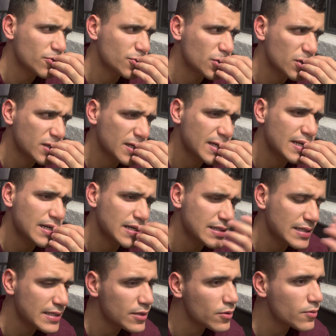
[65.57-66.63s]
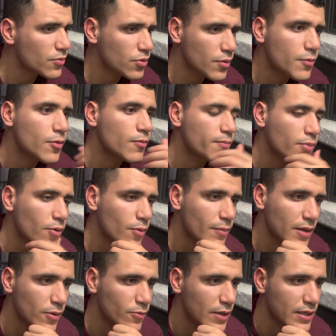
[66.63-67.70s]
Yo en general ya llevo como un poco más
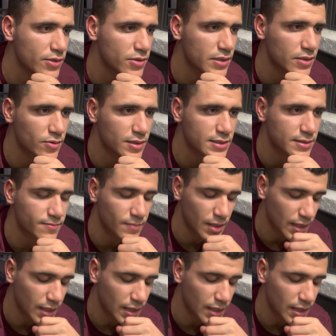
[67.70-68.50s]
de un año yendo al gym.